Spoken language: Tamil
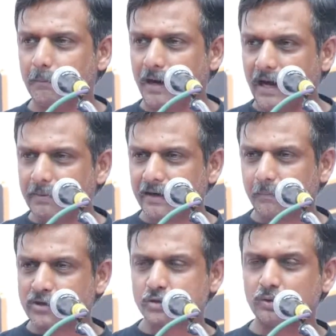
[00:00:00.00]
பாபர்
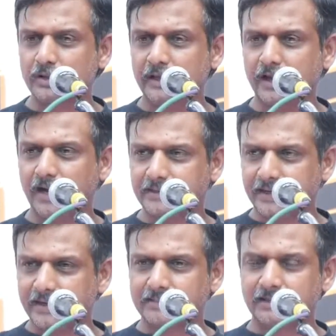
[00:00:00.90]
மசூதி அந்த
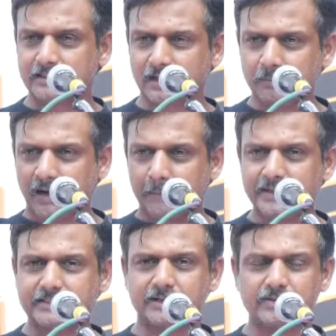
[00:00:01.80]
இடத்தை திரும்ப
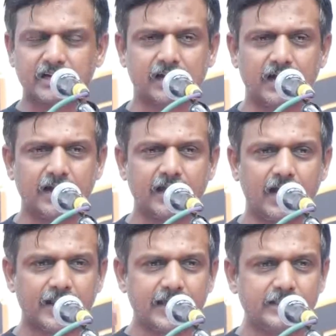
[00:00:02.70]
அமைத்திடுவதற்கான
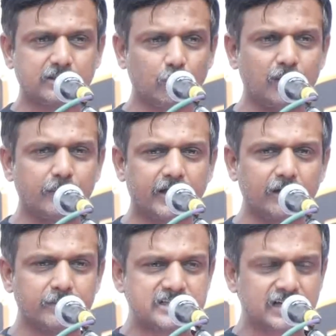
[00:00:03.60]
அனைத்து
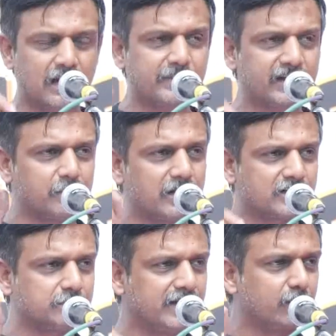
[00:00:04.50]
உரிமைகளும் இஸ்லாமியர்கள்
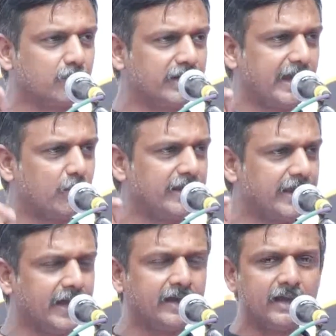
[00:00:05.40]
மட்டும்தான் உண்டே
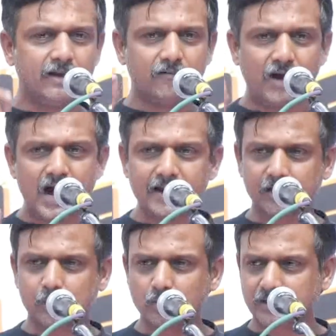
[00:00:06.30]
ஒழிய
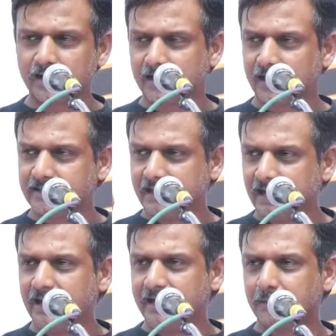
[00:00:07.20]
மாணவர் கூட்டங்களுக்கு அது
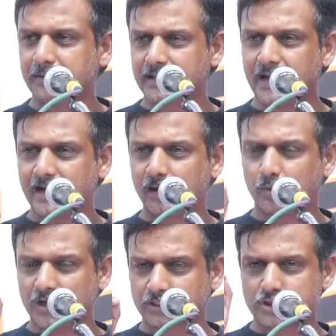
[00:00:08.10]
இல்லை என்பதை நாங்கள்
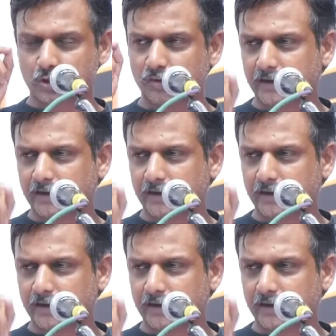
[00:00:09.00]
உரத்து சொல்லி